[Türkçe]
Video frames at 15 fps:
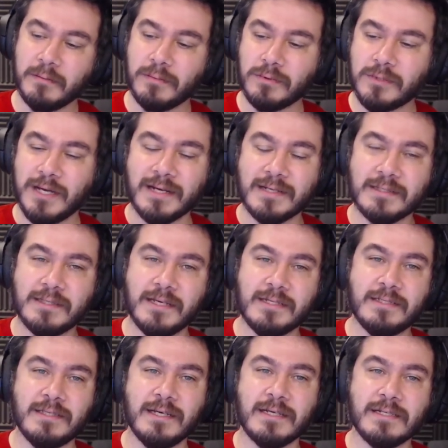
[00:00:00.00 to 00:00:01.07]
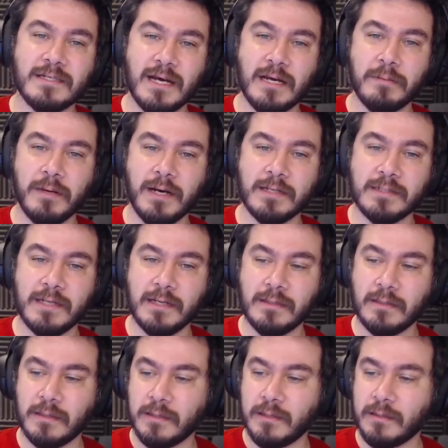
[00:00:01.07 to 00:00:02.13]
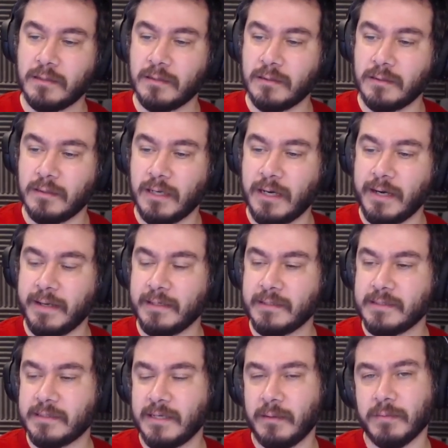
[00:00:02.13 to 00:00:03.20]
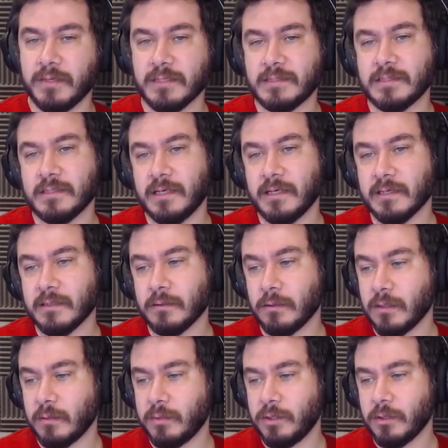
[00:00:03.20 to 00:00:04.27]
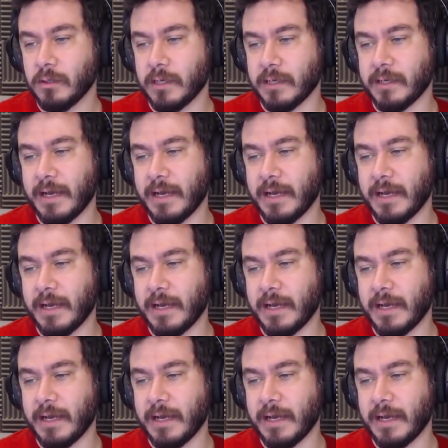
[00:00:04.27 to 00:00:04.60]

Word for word: bu tarz destekçiler bazen e, ailenizden bile size yakın olabiliyorlar.